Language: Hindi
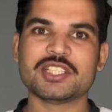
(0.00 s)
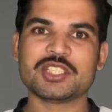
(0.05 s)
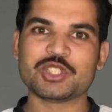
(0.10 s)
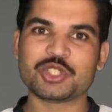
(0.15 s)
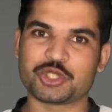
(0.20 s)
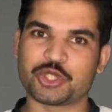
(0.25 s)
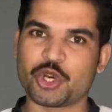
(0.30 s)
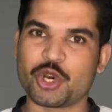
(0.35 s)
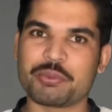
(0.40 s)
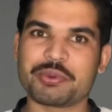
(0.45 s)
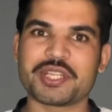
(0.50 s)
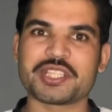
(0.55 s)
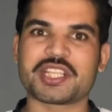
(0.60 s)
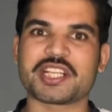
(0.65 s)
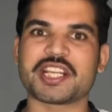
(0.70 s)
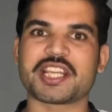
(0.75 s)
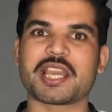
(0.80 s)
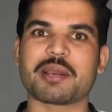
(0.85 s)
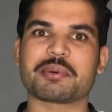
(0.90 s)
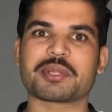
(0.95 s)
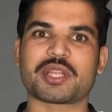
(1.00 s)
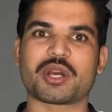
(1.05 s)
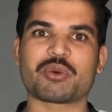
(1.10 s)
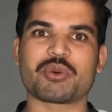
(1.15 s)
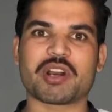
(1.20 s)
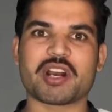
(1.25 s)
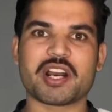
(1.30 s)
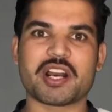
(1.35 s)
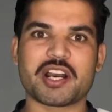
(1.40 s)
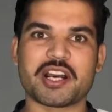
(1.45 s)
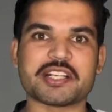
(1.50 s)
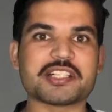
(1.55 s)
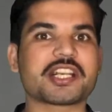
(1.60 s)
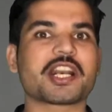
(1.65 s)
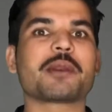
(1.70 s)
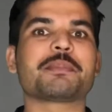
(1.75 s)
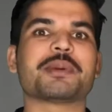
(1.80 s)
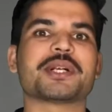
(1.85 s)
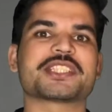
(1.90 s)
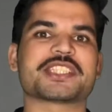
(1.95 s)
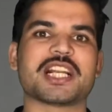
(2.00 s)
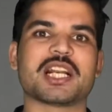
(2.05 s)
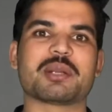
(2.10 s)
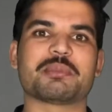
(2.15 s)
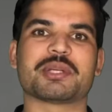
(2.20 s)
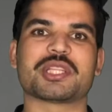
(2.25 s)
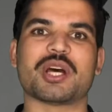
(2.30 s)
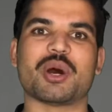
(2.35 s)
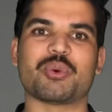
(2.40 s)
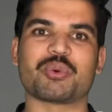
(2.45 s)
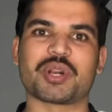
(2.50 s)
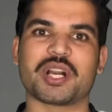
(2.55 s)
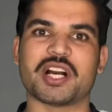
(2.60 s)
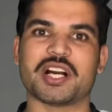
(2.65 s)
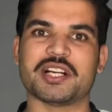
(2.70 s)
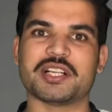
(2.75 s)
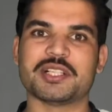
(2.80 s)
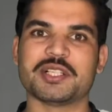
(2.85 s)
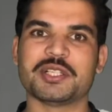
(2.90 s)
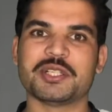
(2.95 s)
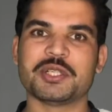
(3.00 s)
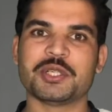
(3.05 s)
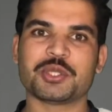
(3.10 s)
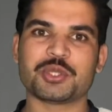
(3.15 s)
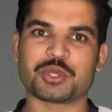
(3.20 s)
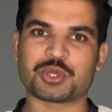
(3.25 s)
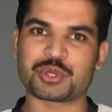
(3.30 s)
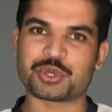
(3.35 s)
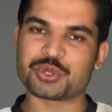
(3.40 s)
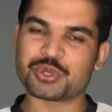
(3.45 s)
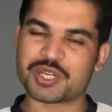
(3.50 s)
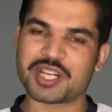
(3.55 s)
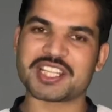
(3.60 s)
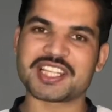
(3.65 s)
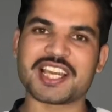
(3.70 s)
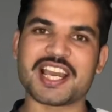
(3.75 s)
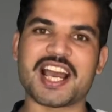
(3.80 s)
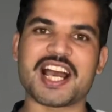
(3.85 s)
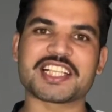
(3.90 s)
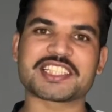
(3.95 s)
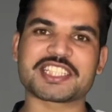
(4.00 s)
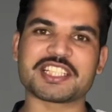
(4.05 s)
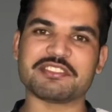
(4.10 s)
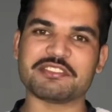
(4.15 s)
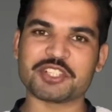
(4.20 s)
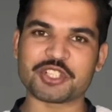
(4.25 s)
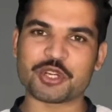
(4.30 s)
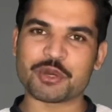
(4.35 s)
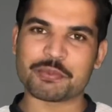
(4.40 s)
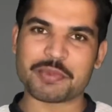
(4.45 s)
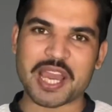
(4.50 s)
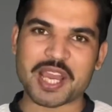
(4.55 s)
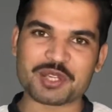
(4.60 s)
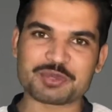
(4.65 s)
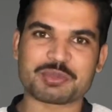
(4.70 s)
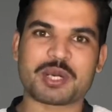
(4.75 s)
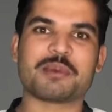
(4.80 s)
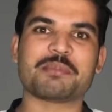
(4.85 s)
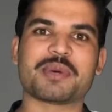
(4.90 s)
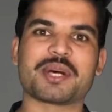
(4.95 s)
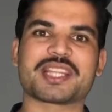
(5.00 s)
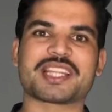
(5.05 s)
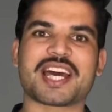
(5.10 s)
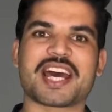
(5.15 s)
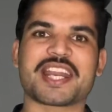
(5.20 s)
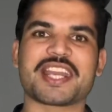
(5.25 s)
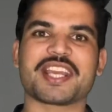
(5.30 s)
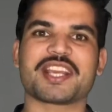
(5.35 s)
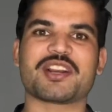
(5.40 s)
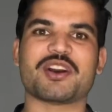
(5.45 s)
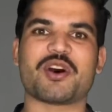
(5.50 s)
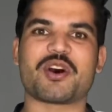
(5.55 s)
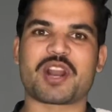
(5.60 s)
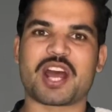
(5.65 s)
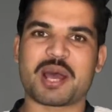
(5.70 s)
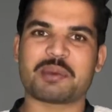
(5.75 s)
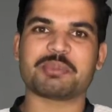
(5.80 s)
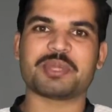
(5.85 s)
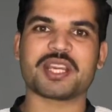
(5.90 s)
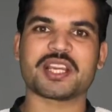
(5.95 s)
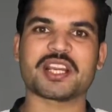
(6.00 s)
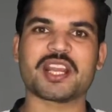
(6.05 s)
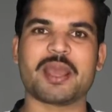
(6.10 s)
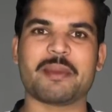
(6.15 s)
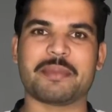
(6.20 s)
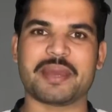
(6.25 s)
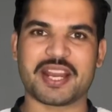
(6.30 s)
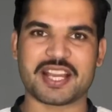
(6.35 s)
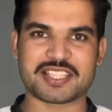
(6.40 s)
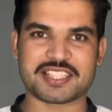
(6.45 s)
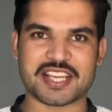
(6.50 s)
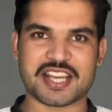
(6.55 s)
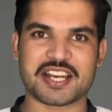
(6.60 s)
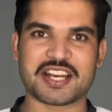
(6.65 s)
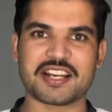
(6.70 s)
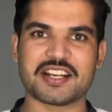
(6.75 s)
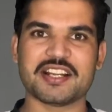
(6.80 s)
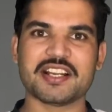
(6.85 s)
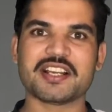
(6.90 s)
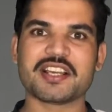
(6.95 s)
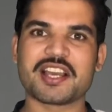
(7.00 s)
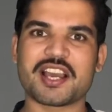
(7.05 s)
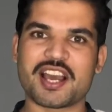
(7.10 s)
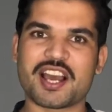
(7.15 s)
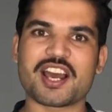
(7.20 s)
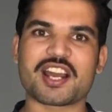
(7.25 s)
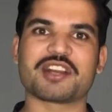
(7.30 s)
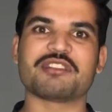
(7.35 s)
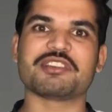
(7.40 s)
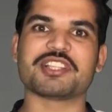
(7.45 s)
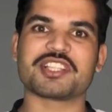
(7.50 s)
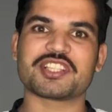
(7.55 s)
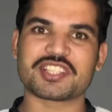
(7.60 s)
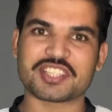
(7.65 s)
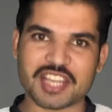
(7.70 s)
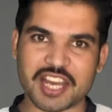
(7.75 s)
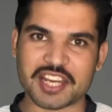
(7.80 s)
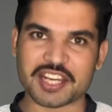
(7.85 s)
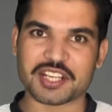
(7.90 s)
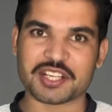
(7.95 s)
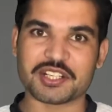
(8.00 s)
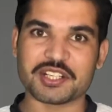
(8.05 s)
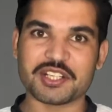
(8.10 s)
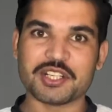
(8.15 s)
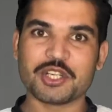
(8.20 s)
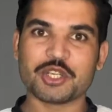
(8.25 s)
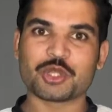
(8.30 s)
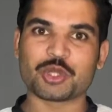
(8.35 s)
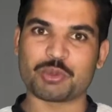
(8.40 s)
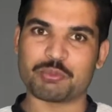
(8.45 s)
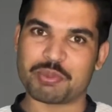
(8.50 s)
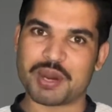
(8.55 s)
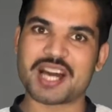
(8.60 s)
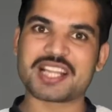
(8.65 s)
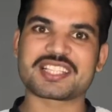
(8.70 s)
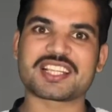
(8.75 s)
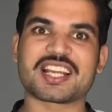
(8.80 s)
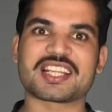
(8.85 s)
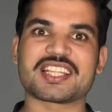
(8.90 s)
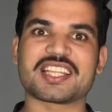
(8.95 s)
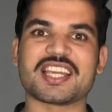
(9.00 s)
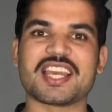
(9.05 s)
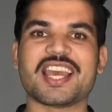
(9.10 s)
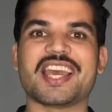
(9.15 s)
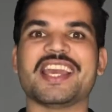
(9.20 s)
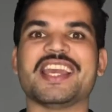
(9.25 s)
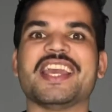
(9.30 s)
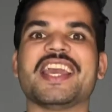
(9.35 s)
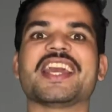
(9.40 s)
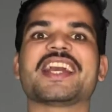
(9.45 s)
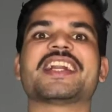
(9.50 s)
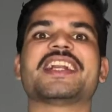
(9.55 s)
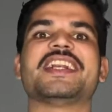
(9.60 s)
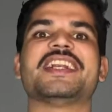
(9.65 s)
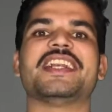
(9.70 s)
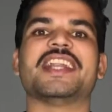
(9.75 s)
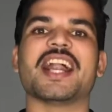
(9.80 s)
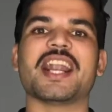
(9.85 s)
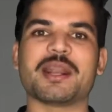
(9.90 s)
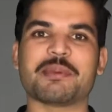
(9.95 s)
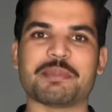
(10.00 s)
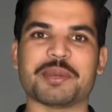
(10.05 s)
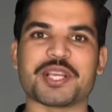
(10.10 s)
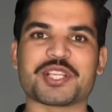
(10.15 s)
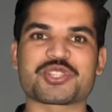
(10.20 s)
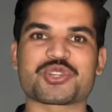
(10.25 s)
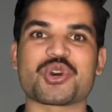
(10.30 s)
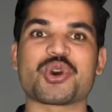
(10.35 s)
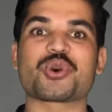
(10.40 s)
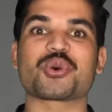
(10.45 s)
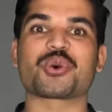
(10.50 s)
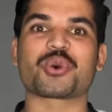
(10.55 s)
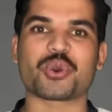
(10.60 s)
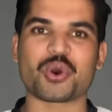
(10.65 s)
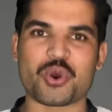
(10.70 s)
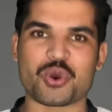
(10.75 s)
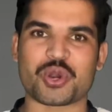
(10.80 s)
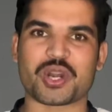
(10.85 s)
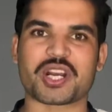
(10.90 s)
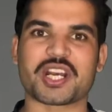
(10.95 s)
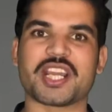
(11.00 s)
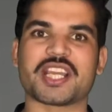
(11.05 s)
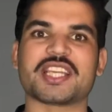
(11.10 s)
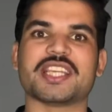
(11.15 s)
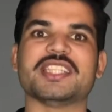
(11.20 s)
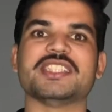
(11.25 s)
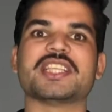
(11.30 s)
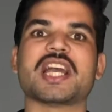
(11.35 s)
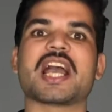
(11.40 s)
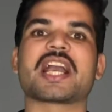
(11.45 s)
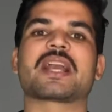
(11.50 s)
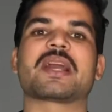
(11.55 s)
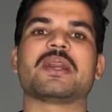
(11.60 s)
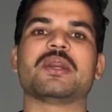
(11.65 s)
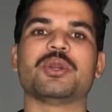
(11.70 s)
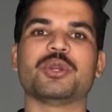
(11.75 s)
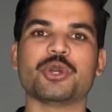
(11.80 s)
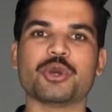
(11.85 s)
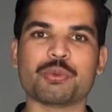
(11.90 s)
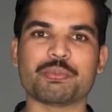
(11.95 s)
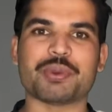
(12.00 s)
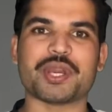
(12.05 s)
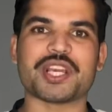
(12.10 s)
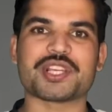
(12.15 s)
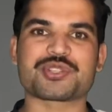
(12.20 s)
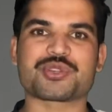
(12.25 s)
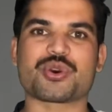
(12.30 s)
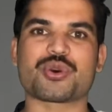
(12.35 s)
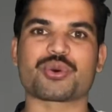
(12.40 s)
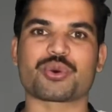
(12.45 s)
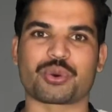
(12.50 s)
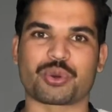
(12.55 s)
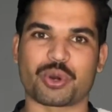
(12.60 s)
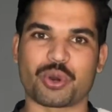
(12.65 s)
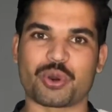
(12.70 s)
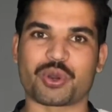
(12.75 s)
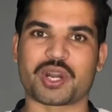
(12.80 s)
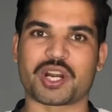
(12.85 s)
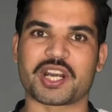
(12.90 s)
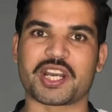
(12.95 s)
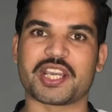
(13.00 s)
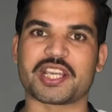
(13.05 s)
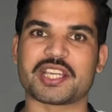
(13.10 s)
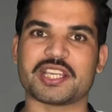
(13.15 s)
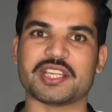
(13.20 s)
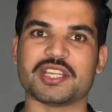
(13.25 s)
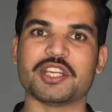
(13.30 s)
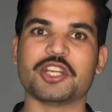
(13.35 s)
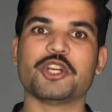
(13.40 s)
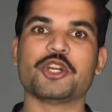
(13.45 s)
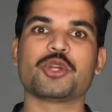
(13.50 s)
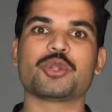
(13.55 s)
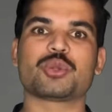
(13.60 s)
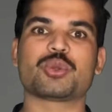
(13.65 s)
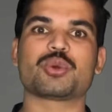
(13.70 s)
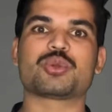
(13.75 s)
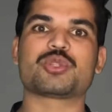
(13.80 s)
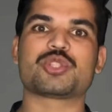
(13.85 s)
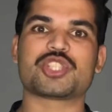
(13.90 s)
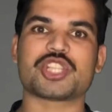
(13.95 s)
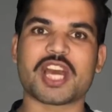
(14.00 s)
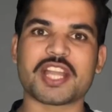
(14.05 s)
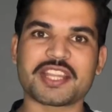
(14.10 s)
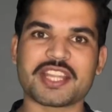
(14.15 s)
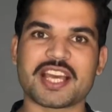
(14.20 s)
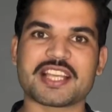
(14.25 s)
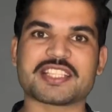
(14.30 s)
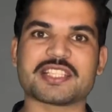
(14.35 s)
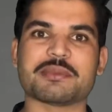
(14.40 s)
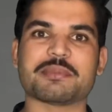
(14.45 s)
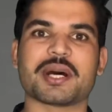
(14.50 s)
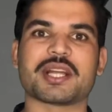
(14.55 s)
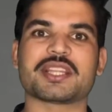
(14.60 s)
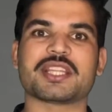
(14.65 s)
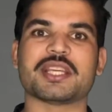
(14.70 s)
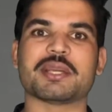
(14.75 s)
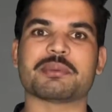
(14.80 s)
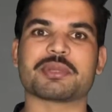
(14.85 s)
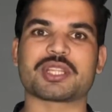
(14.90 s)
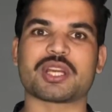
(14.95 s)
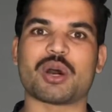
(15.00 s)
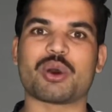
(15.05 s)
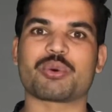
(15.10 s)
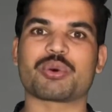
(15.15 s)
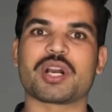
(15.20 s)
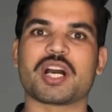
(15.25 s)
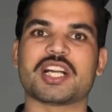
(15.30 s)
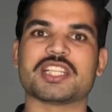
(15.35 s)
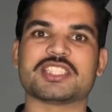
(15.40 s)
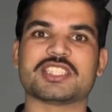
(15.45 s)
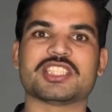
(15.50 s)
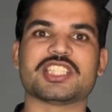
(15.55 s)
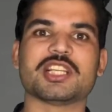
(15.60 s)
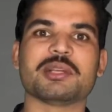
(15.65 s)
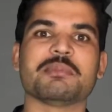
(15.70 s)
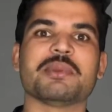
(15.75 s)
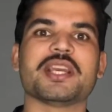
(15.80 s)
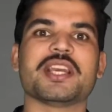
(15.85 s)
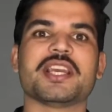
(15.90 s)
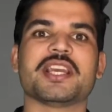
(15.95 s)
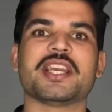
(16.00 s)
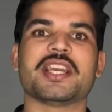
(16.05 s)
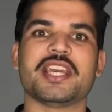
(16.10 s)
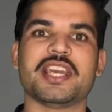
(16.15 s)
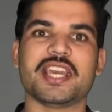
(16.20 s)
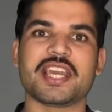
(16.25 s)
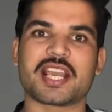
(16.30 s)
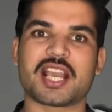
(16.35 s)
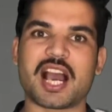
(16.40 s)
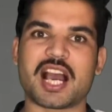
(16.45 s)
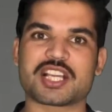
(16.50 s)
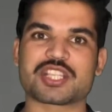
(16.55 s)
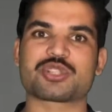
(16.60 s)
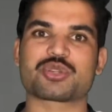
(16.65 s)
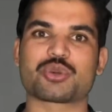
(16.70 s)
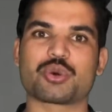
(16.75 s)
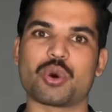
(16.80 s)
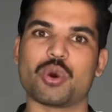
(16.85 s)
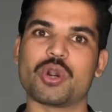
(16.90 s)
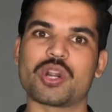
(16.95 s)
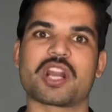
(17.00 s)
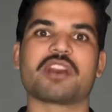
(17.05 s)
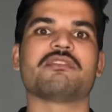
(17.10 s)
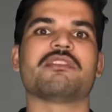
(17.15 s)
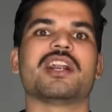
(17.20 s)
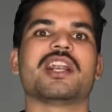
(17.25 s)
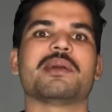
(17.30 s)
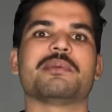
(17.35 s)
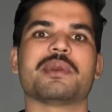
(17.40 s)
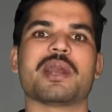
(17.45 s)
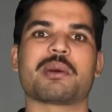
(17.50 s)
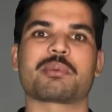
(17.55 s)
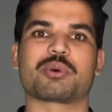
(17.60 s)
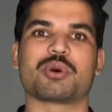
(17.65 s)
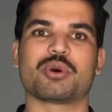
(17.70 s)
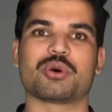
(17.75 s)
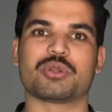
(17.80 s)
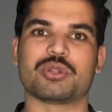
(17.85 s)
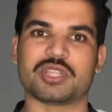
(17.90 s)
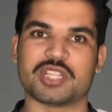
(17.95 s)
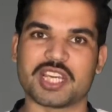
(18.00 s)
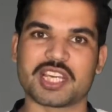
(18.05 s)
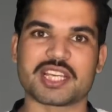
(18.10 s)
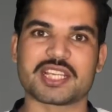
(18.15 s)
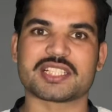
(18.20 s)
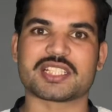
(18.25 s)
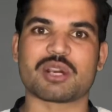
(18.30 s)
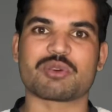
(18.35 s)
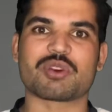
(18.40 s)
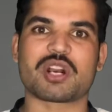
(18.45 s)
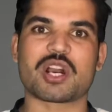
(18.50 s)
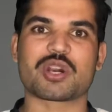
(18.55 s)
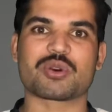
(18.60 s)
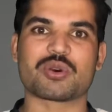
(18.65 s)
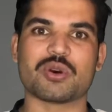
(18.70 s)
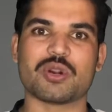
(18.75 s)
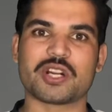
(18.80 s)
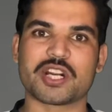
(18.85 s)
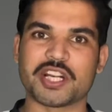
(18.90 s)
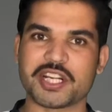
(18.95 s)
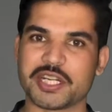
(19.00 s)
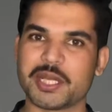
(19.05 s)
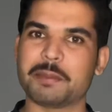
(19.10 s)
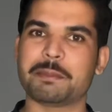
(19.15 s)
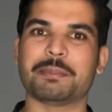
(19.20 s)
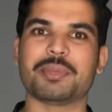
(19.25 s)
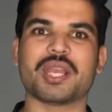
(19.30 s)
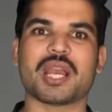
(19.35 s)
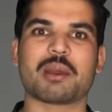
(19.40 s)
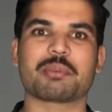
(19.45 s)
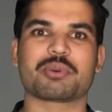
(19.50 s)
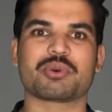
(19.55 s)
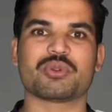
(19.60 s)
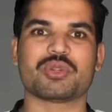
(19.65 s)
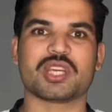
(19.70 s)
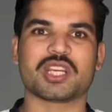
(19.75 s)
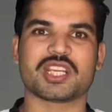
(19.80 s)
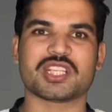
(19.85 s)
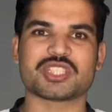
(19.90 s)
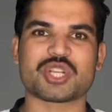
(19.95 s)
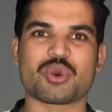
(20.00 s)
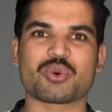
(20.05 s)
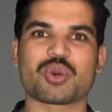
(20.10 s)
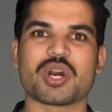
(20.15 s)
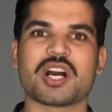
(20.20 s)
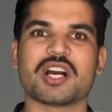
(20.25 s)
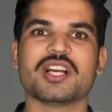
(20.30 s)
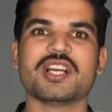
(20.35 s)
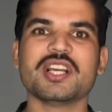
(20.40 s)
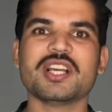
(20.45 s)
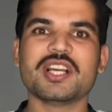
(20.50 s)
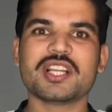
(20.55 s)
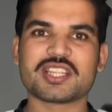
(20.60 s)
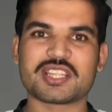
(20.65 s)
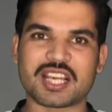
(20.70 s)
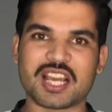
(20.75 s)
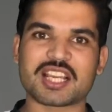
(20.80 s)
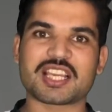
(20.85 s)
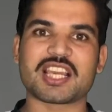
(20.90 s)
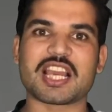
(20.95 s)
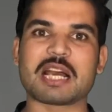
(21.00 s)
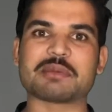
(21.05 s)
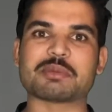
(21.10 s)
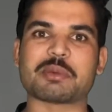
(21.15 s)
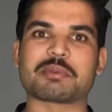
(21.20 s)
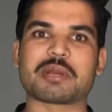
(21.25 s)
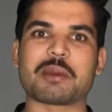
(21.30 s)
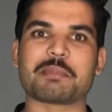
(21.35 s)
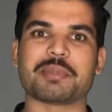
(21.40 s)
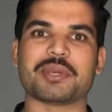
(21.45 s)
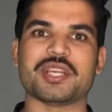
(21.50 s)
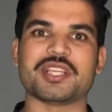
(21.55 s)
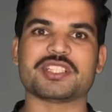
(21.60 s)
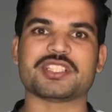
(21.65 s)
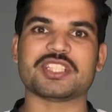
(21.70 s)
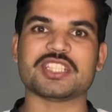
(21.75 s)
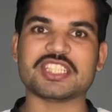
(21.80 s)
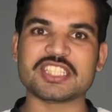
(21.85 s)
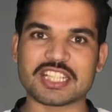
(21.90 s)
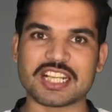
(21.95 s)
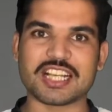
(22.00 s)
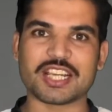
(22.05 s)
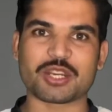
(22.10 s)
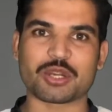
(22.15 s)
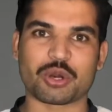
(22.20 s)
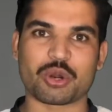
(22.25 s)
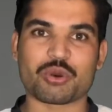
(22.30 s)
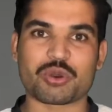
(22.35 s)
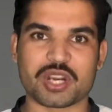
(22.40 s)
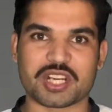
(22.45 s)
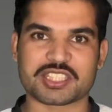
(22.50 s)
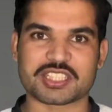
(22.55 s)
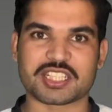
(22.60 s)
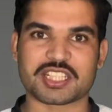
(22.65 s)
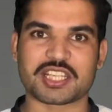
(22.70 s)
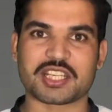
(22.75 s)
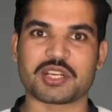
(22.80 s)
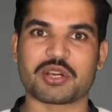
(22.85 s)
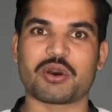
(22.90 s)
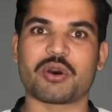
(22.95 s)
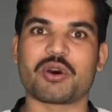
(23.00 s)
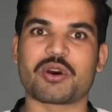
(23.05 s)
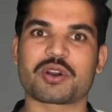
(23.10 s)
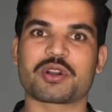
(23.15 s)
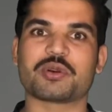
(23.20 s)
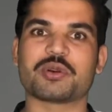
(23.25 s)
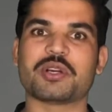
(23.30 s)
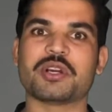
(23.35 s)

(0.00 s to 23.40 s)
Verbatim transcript: जो भी तरीके बताऊंगा 100 परसेंट बताऊंगा तो शुरू करते हैं आज की वीडियो मैं मोहम्मद तारिक और आप देख रहे हैं मेरा चैनल अरविंद तारिक तो बात करते हैं एक डेड पेज को ग्रो करने की या एक न्यू पेज को ग्रो करने की तो चंद ऐसी बातें बताऊंगा जिनमें एक आज गोल्डन वर्ल्ड भी आपको दे के जाऊंगा गोल्डन टिप भी आपको दे के जाऊंगा ताकि आप अपना पेज इजीली ग्रो कर सकें और